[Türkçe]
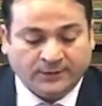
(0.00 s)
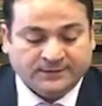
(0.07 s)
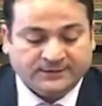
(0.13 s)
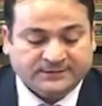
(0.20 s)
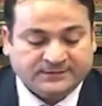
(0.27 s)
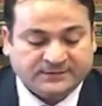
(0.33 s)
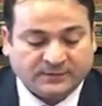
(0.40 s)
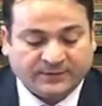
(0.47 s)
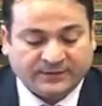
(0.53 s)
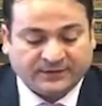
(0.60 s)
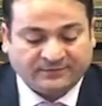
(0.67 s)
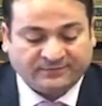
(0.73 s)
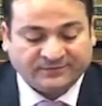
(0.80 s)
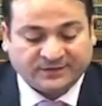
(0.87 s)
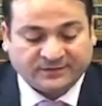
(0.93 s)
Siz
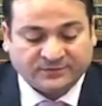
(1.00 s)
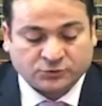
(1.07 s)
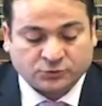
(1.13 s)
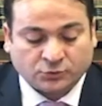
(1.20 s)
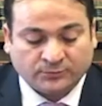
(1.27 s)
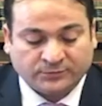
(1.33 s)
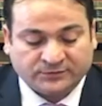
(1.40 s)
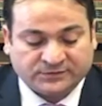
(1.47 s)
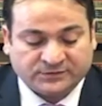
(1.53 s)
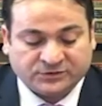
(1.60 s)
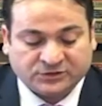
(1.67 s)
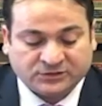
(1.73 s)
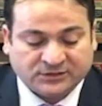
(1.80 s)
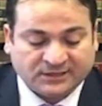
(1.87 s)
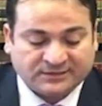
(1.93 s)
Amerikan vatandaşı olmadığınız
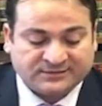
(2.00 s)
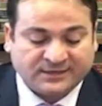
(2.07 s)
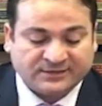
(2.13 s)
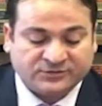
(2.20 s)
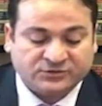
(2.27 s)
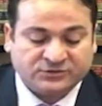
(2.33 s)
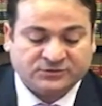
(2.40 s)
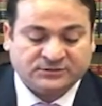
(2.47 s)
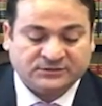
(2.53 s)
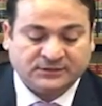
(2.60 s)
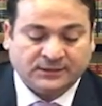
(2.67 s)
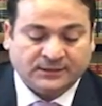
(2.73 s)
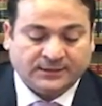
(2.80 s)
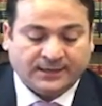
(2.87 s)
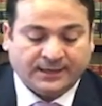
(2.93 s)
için kazancınızı
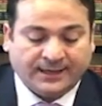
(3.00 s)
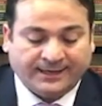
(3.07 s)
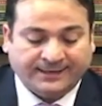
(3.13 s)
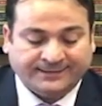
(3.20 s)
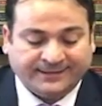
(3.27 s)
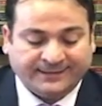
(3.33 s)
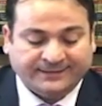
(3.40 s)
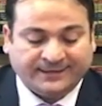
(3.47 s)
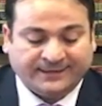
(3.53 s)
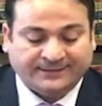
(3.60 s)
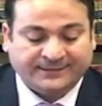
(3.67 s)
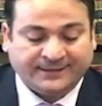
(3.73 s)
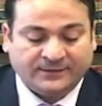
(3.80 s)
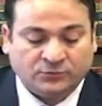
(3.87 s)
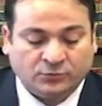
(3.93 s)
elde
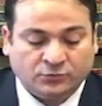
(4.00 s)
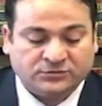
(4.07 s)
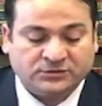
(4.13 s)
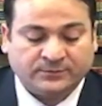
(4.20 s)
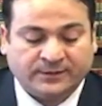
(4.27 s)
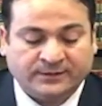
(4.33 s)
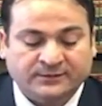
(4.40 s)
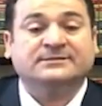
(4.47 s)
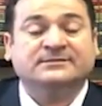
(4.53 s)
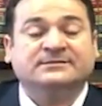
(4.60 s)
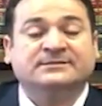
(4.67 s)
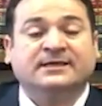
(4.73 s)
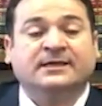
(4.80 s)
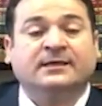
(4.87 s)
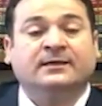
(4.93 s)
ederken o zaman
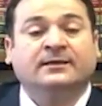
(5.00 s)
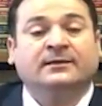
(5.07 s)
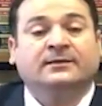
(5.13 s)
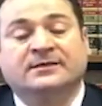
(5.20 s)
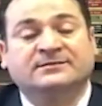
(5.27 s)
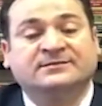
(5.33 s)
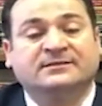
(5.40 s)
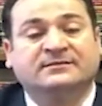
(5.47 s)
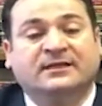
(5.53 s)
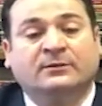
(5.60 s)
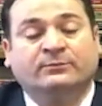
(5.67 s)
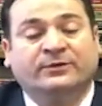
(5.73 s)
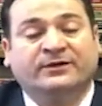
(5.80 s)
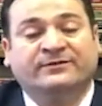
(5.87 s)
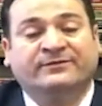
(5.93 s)
size
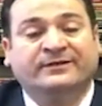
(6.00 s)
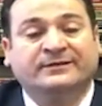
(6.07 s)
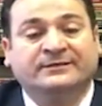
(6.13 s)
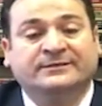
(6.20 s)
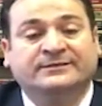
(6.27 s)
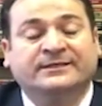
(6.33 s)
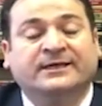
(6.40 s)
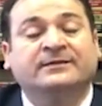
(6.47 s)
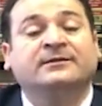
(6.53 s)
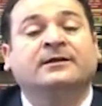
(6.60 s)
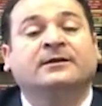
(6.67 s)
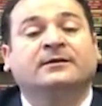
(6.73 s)
kazanılan para verilirken